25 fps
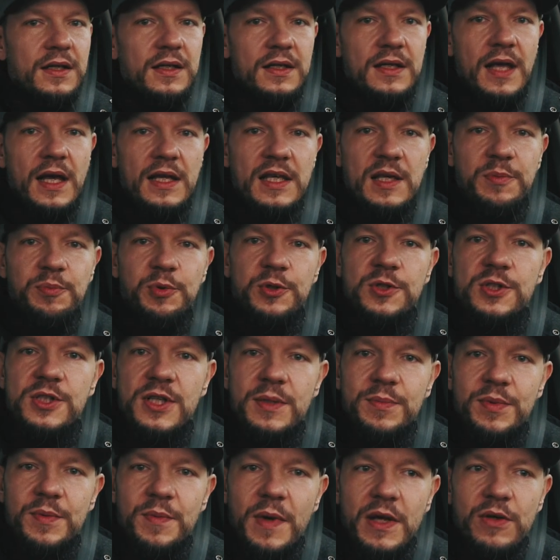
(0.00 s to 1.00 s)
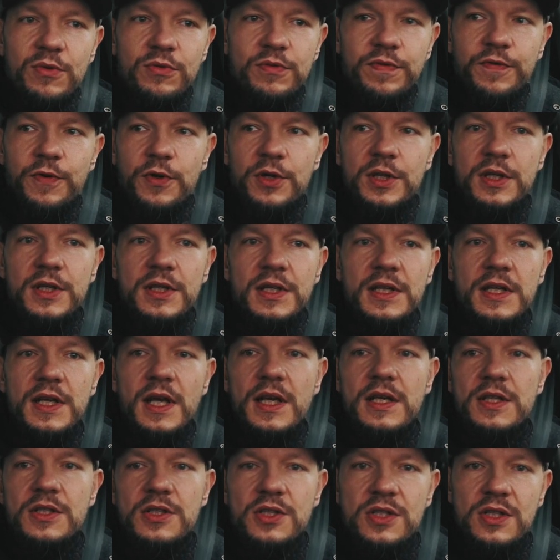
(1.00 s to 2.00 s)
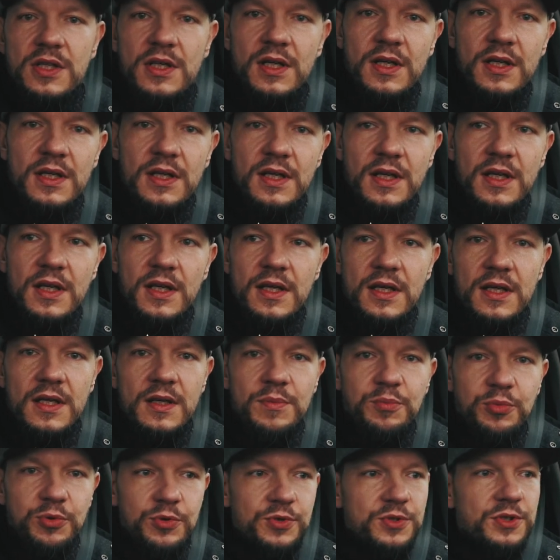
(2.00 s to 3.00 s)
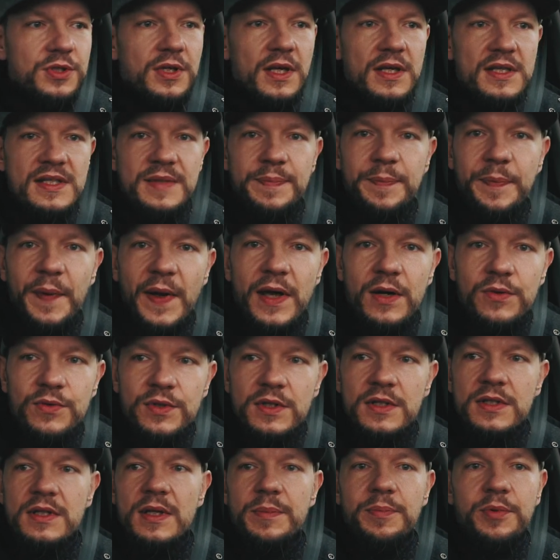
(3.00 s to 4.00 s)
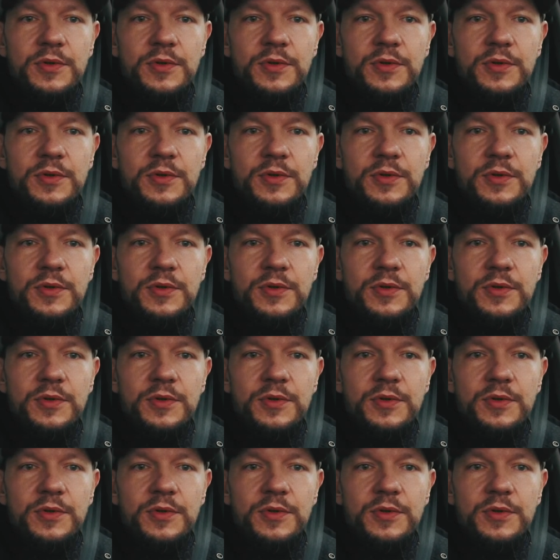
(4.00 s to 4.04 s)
jakie potrzeby mają twoi klienci i później spełnij te